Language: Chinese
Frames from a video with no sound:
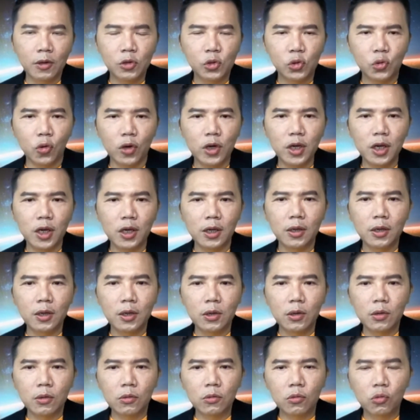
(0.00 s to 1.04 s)
所以
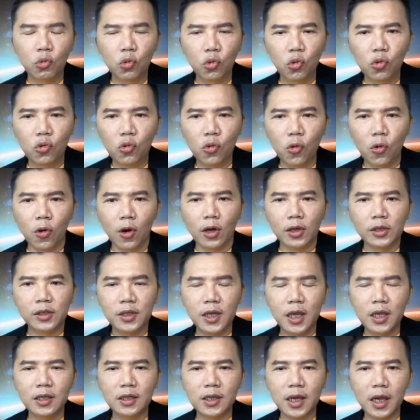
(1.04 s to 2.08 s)
如果
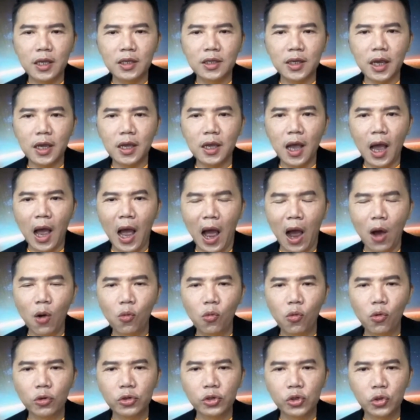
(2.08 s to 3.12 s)
现在在毫
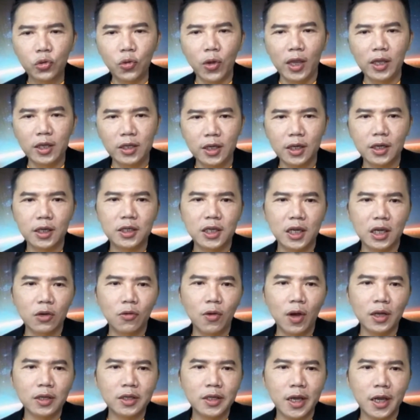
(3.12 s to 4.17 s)
无选择的情
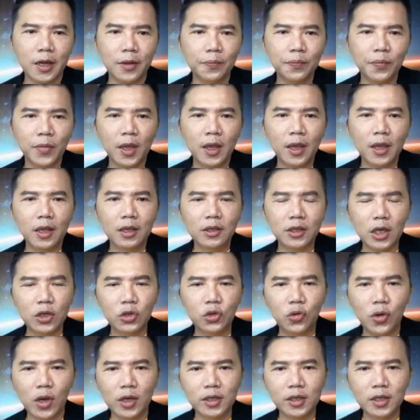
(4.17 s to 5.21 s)
况下，在
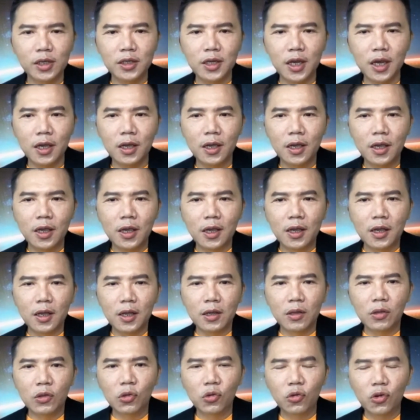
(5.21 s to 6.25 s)
全世界，
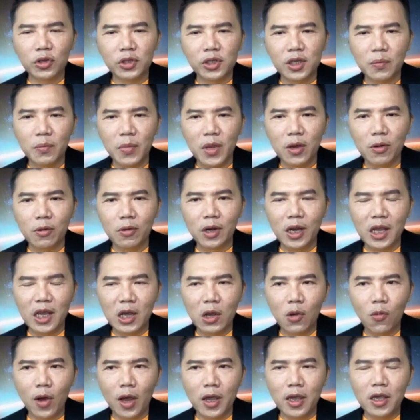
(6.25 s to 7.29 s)
如果是没有
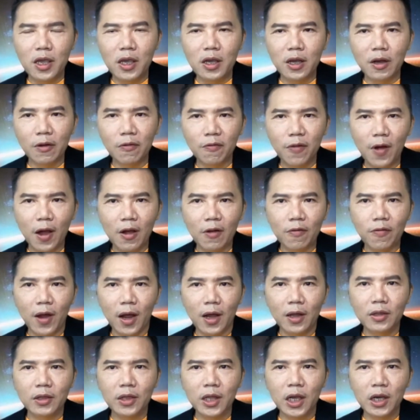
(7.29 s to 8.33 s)
另外一个方
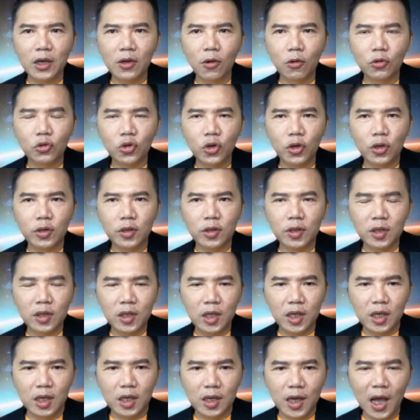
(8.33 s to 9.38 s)
法能够去
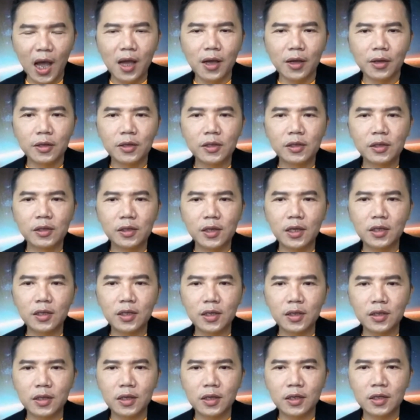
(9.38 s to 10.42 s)
抵抗，甚
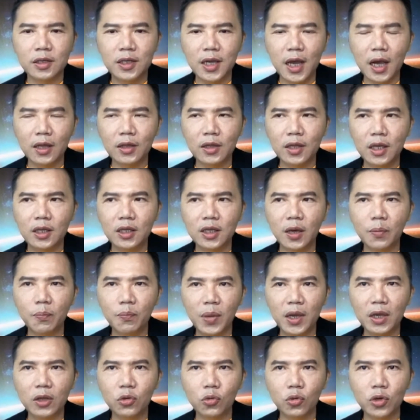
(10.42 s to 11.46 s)
至是降低这个
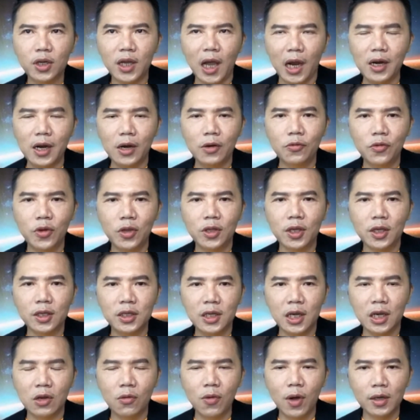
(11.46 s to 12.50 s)
病毒的感染率的
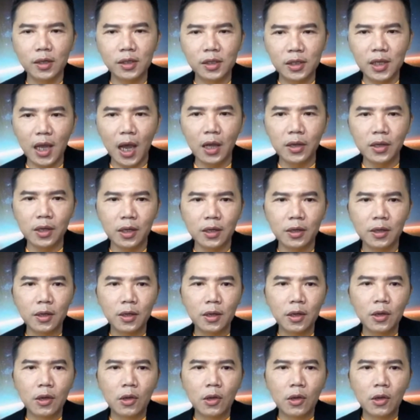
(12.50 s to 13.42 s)
情况下呢，